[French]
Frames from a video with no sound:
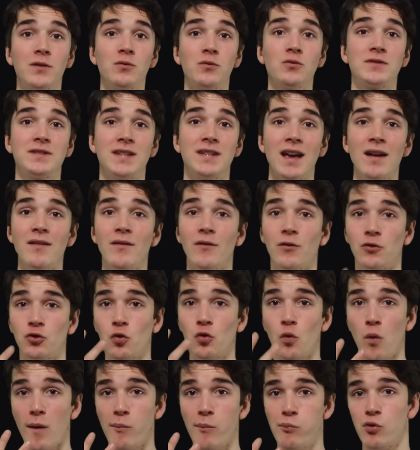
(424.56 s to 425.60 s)
conserve
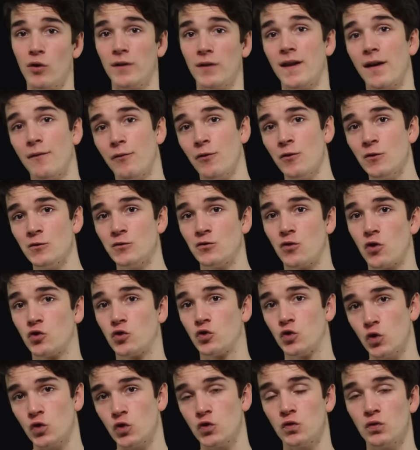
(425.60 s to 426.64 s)
3 points d'avance
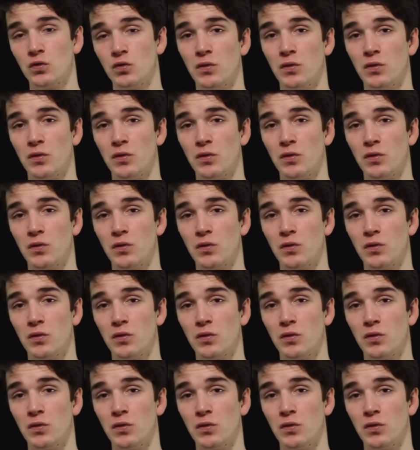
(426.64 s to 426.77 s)
sur son